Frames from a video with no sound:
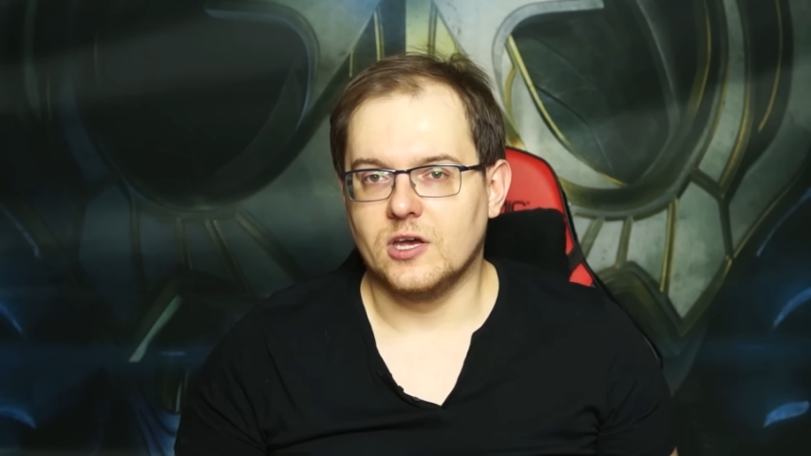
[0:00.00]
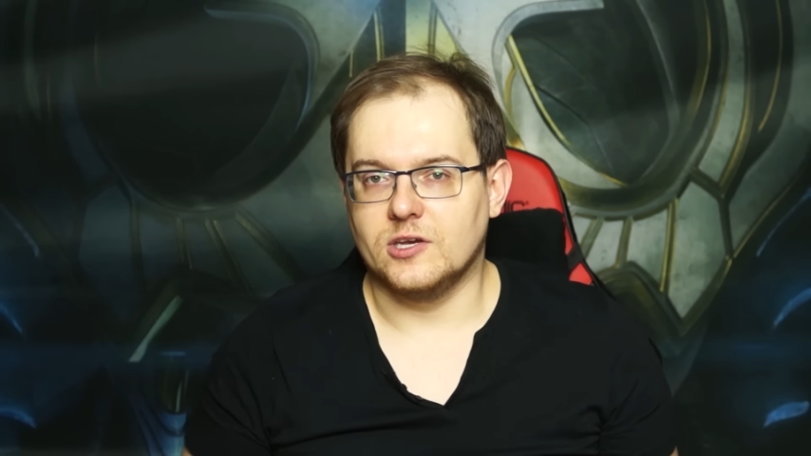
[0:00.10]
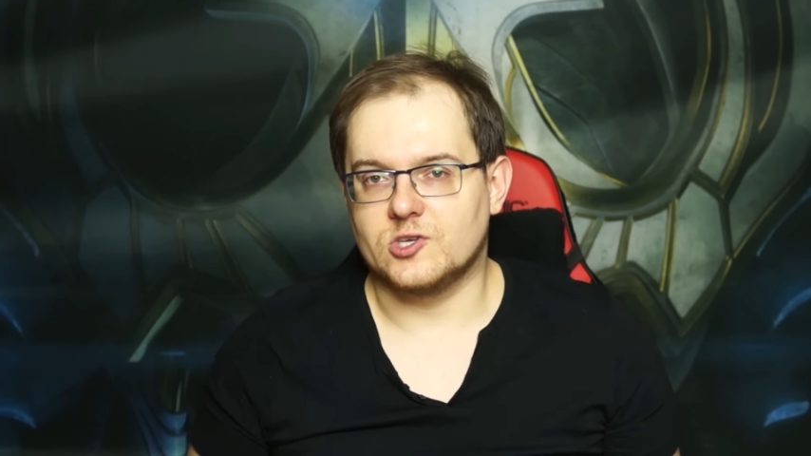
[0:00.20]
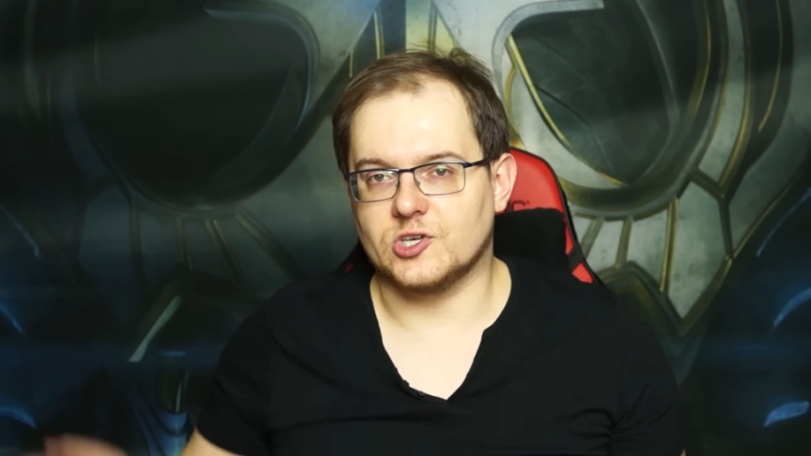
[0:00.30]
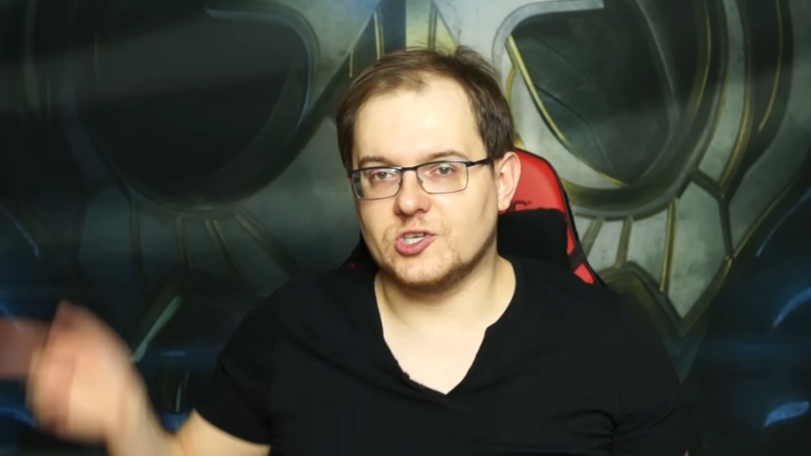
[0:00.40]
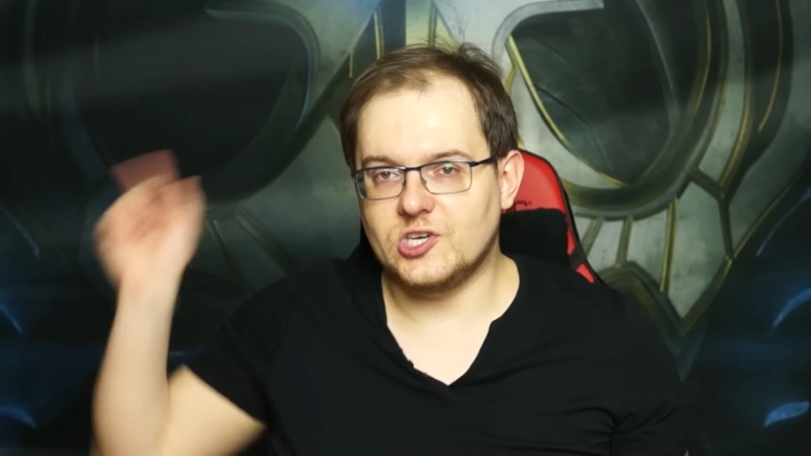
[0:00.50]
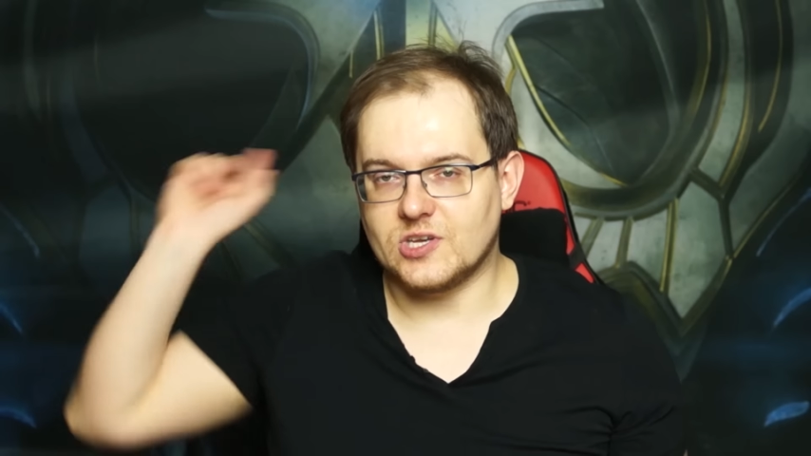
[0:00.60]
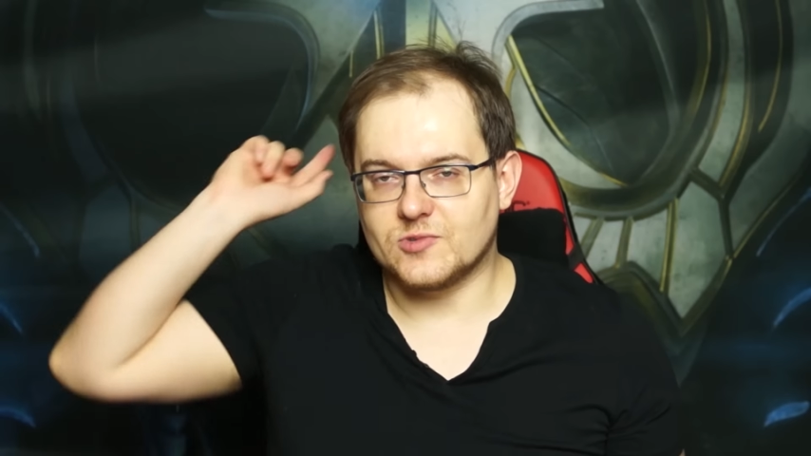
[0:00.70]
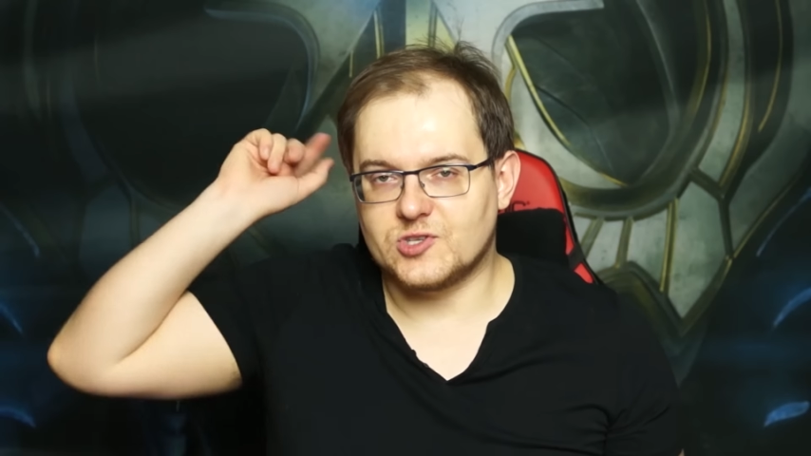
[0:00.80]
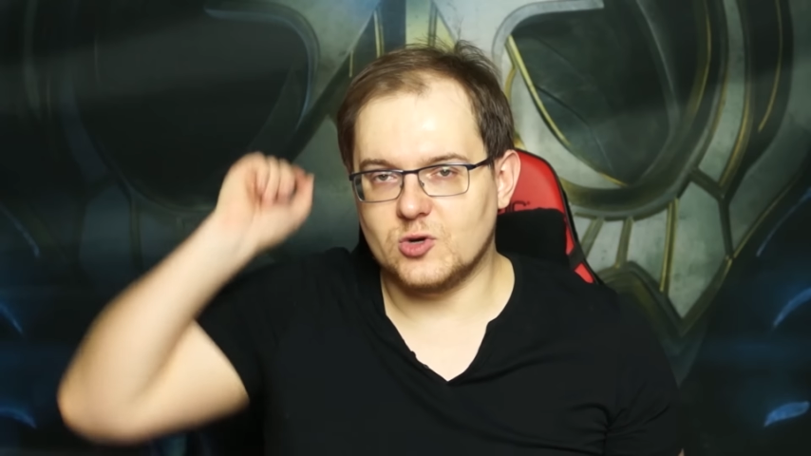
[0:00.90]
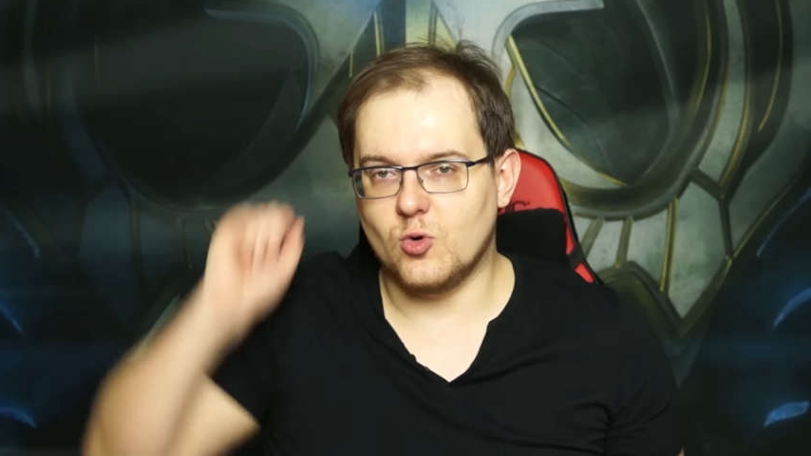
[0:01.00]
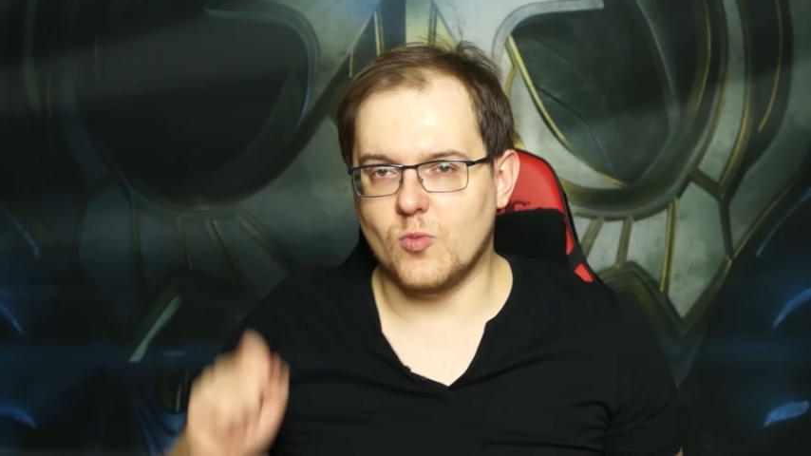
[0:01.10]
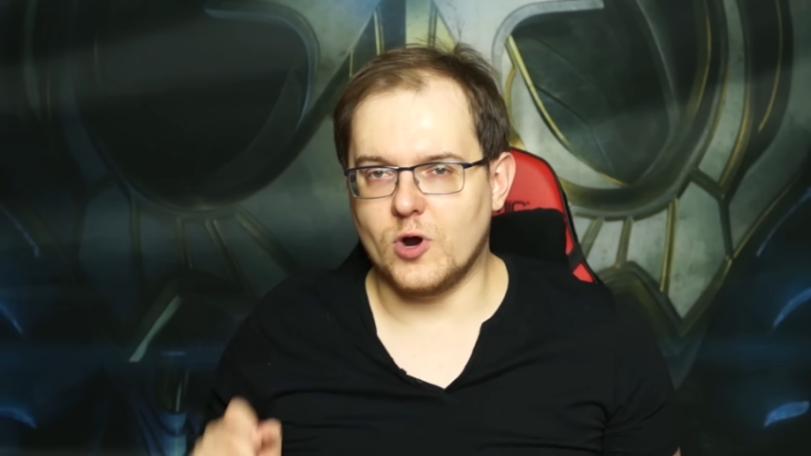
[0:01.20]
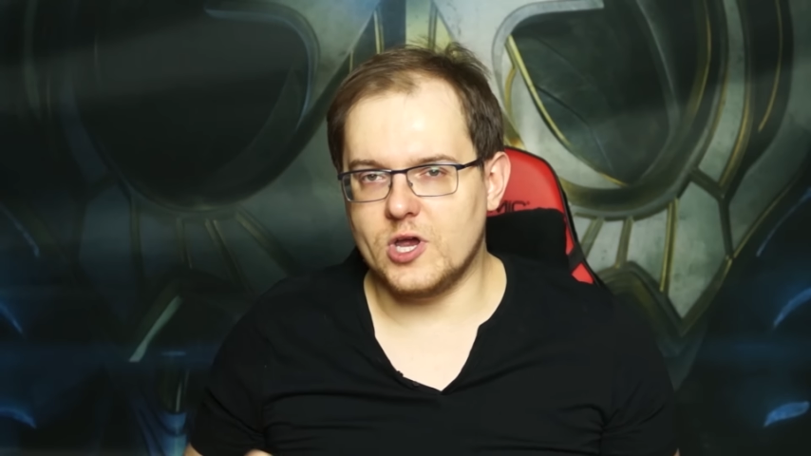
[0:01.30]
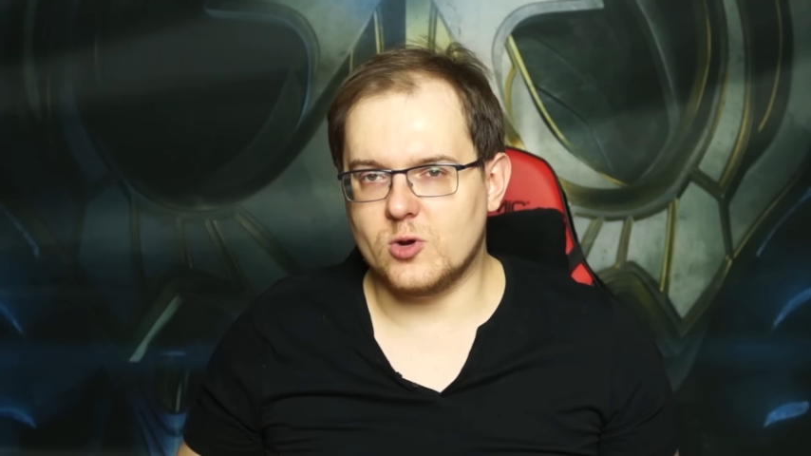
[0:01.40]
Jeszcze gdzieś tam z tyłu
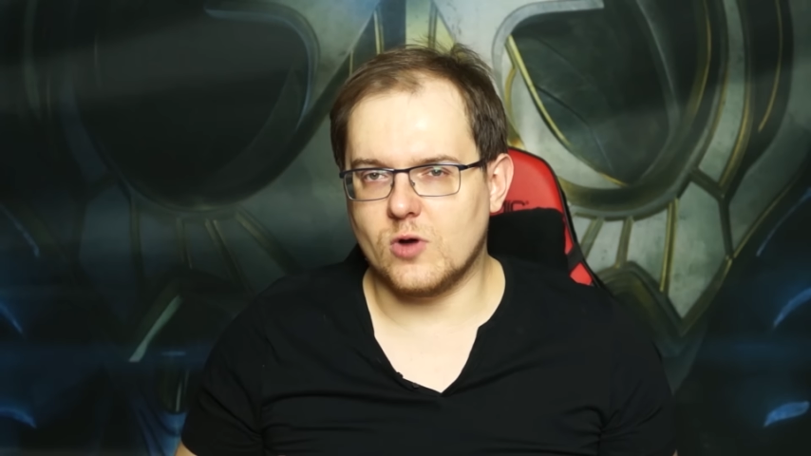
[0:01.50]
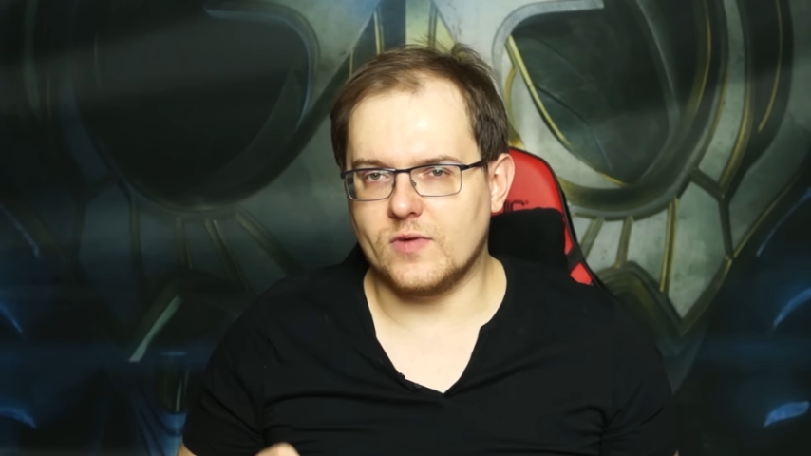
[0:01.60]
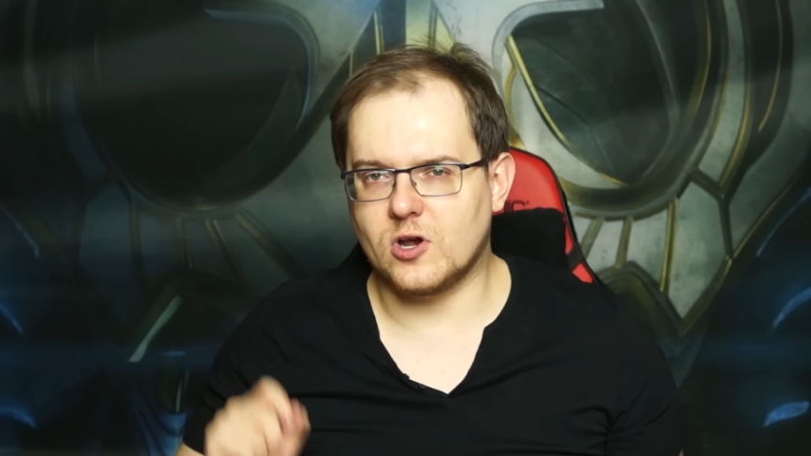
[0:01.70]
mojej głowy